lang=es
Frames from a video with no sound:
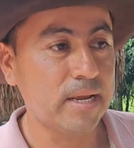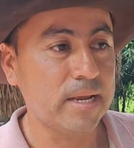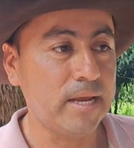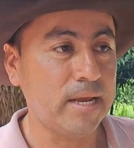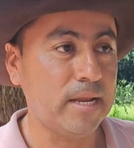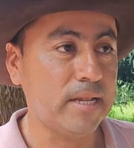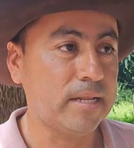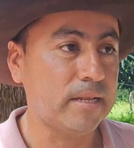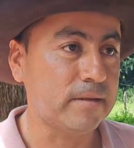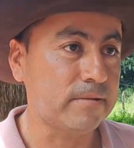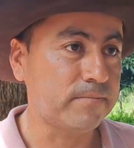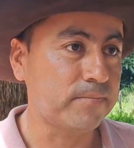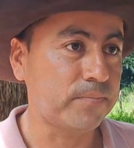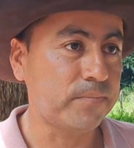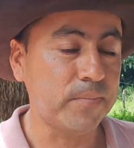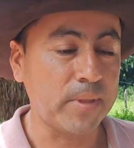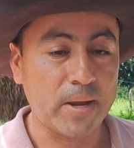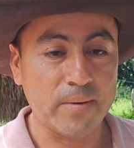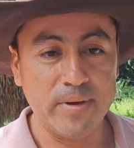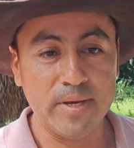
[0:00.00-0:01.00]

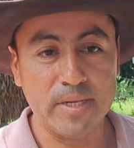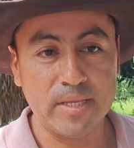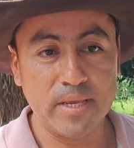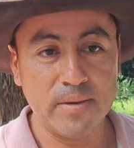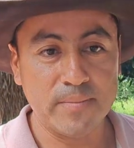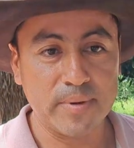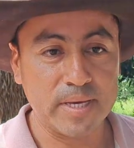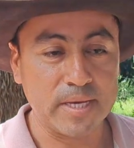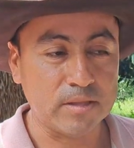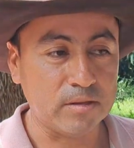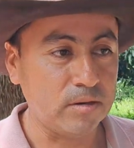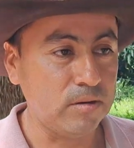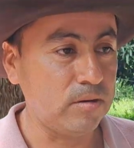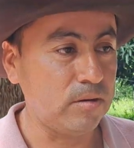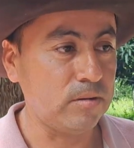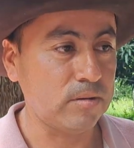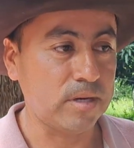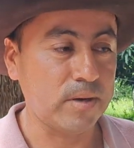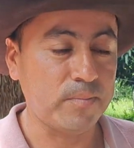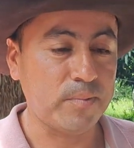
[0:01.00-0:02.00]
la víctima, de
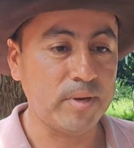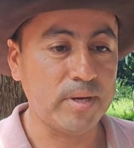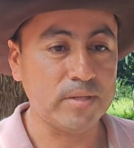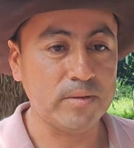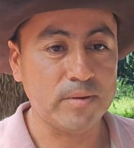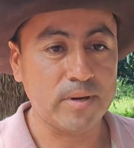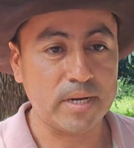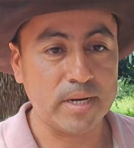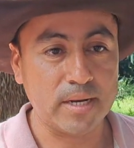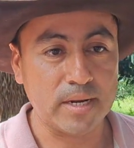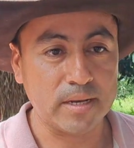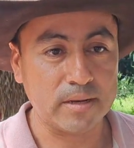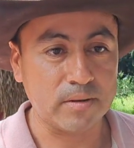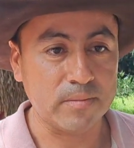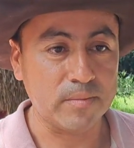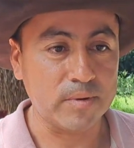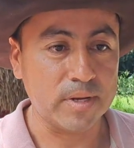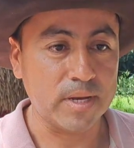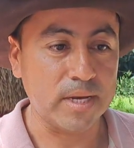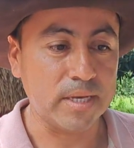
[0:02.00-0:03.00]
todo lo que pueda ayudar en las
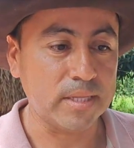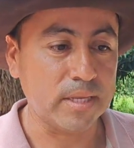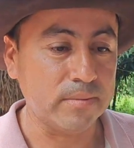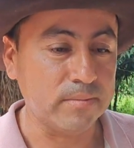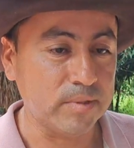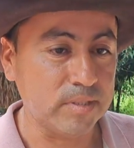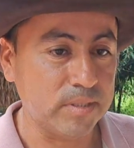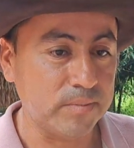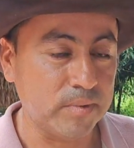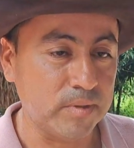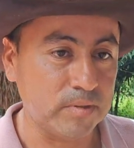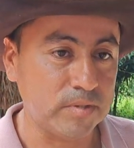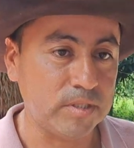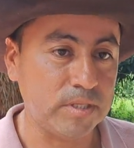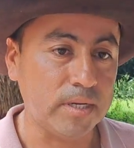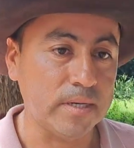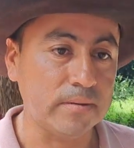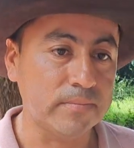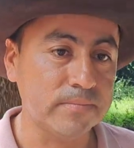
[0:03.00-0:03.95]
comunidades del municipio de Nochea